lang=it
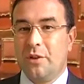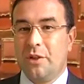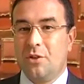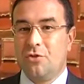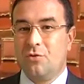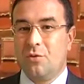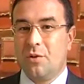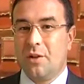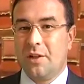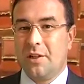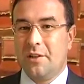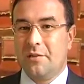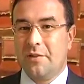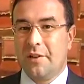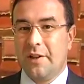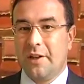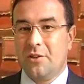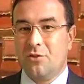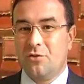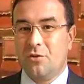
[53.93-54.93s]
nessuno l'ha
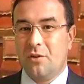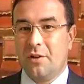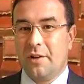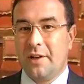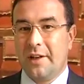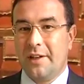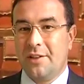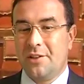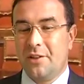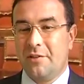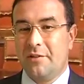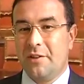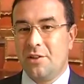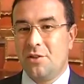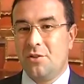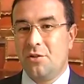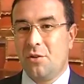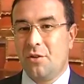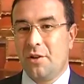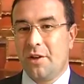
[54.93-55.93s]
difeso e si è
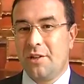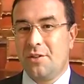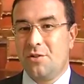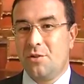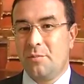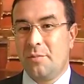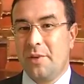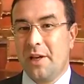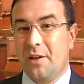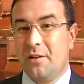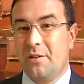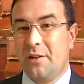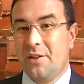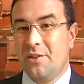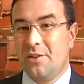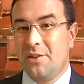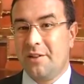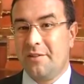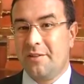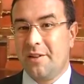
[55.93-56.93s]
visto Renzo Piano
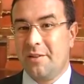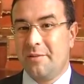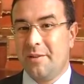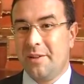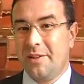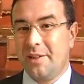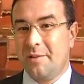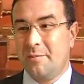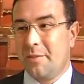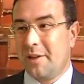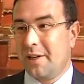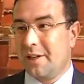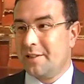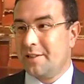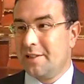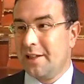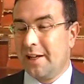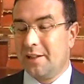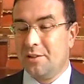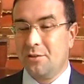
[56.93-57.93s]
essere veramente
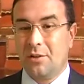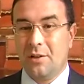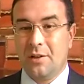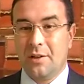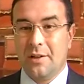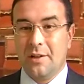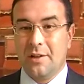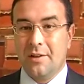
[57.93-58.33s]
imbarazzato.